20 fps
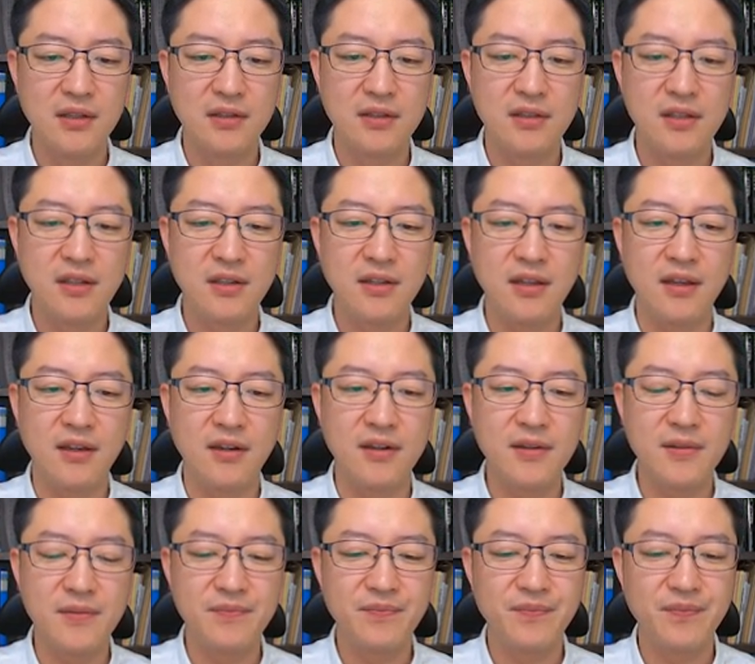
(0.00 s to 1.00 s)

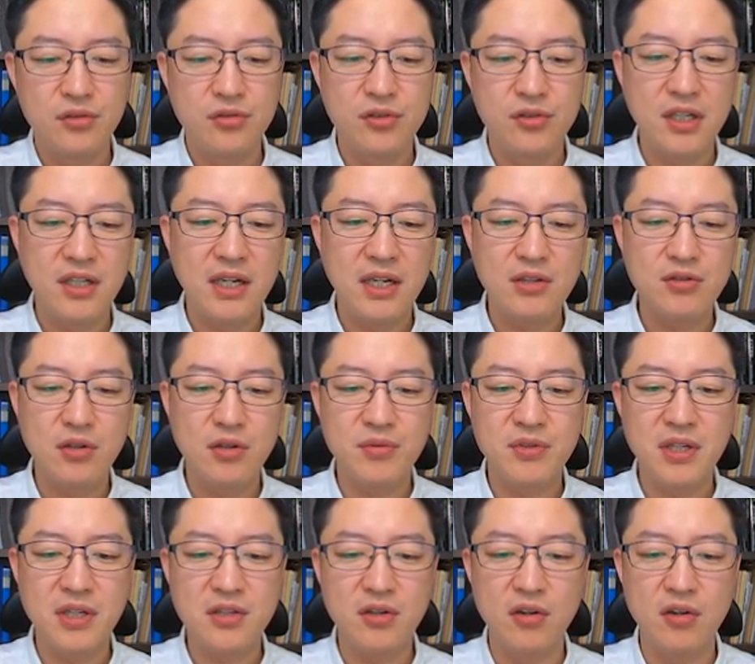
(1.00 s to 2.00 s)
틀렸네요. 주차는 할 수
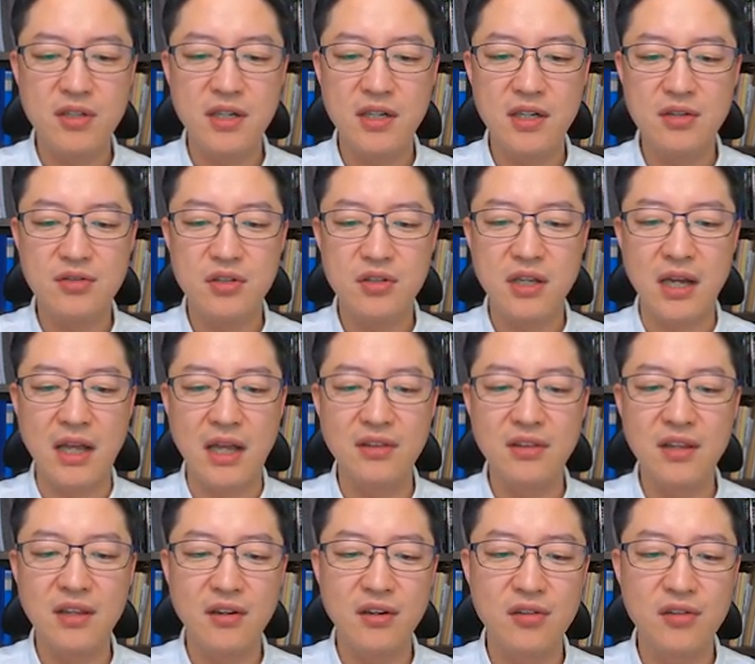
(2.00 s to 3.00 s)
없으나 정차는 할 수 있다.
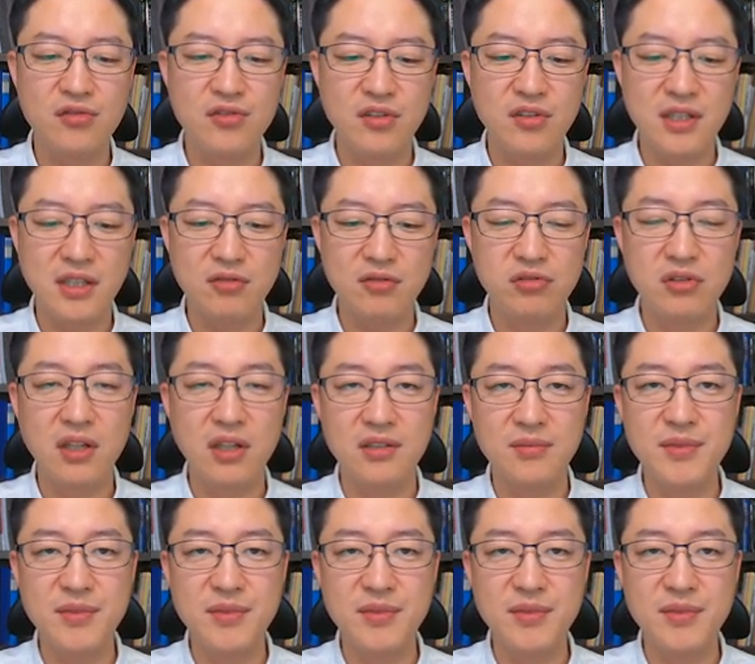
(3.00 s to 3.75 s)
안 돼요. 주정차 둘 다